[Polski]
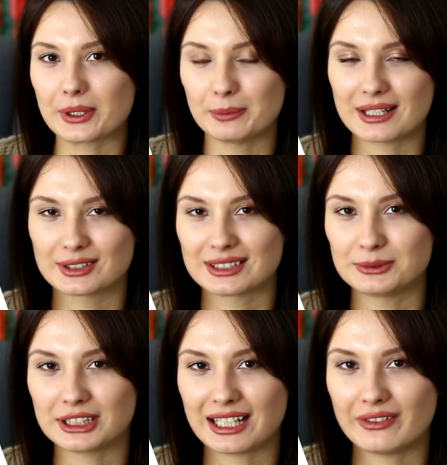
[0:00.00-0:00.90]
Bardzo jestem
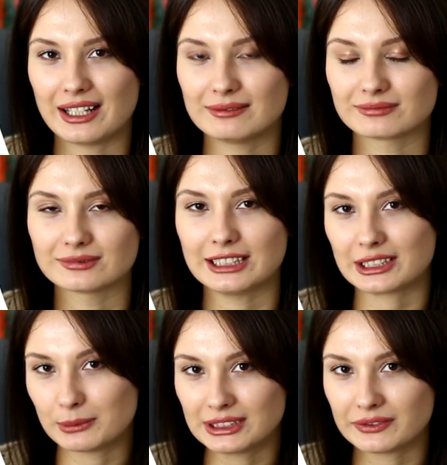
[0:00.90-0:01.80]
ciekawa, jak
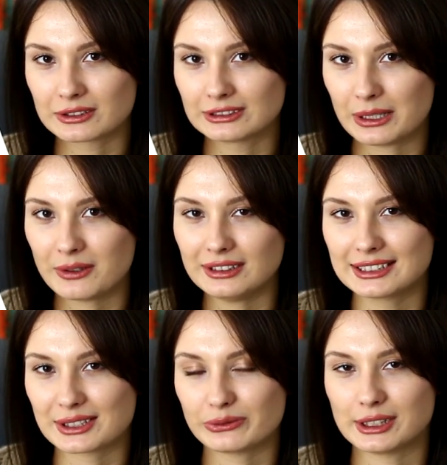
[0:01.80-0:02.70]
to będzie wyglądało i
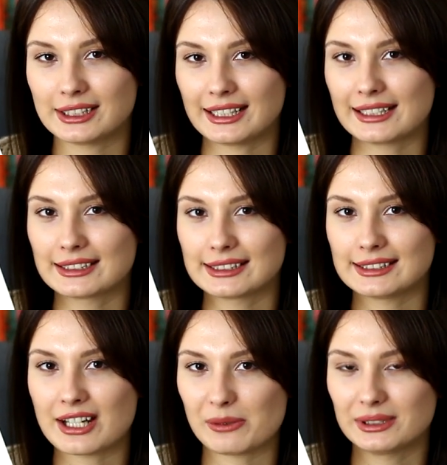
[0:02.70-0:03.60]
skąd właśnie taka
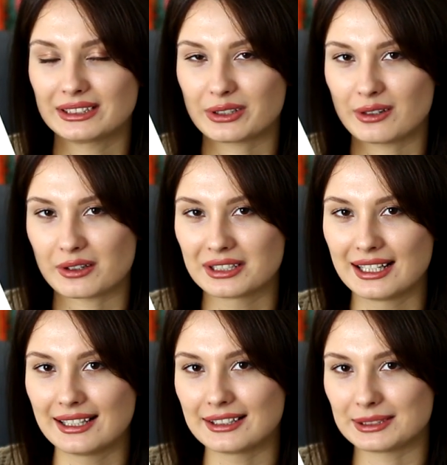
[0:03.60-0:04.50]
decyzja, żeby ten kolor
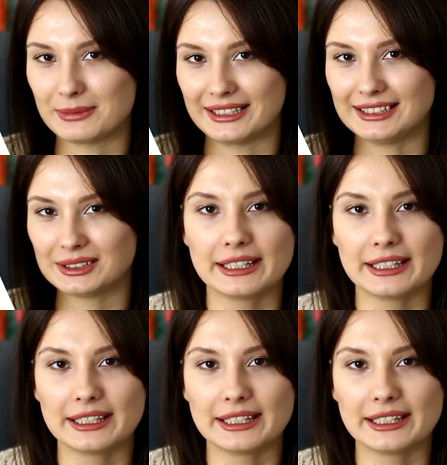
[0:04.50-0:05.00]
zmienić.